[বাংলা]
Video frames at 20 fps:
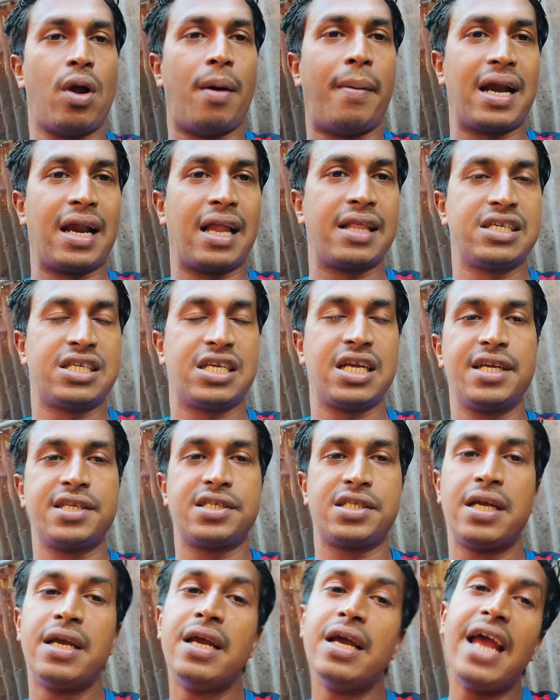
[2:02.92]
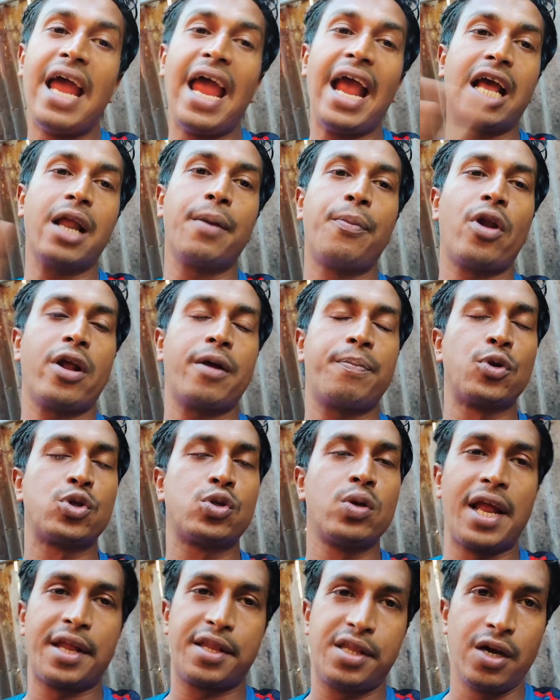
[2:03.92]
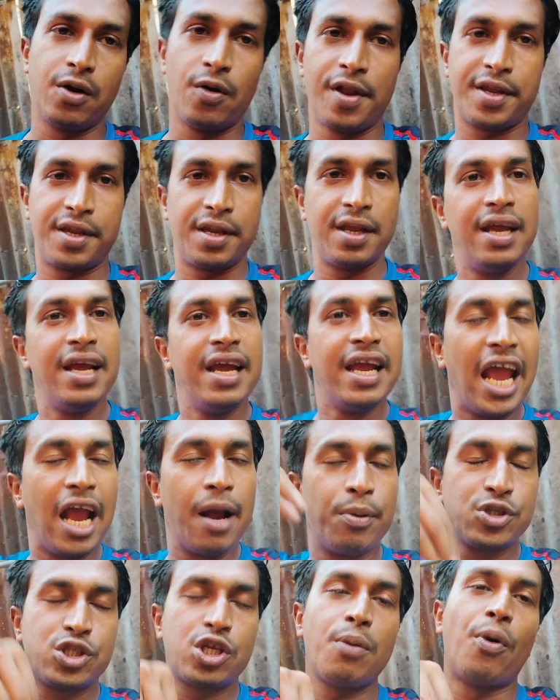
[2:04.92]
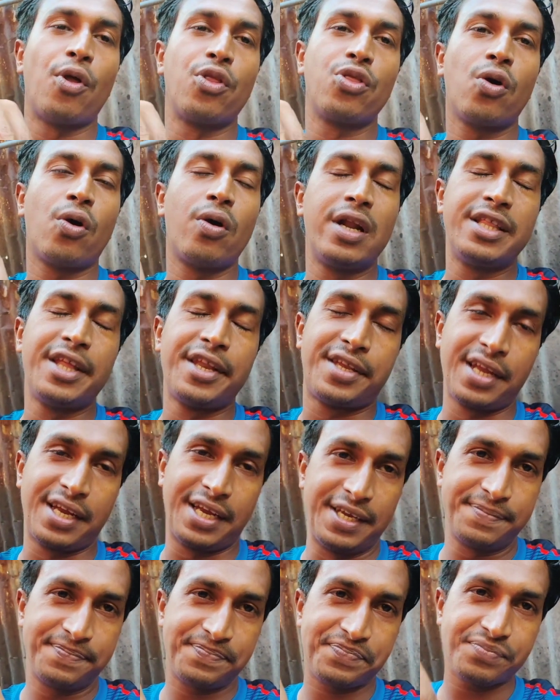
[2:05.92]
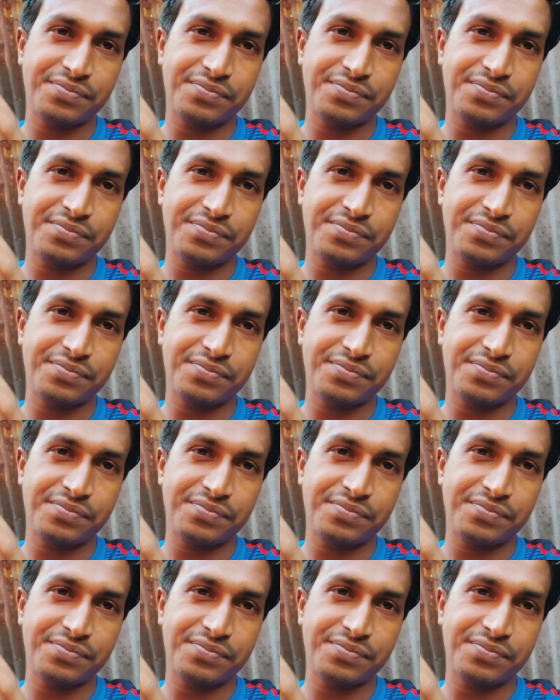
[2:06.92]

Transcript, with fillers: পুরো বাংলাদেশে গেছে একের পর এক প্রচুর অ্যাক্সিডেন্ট হয়েছে এবছর বন্ধ করে দিয়েছে কি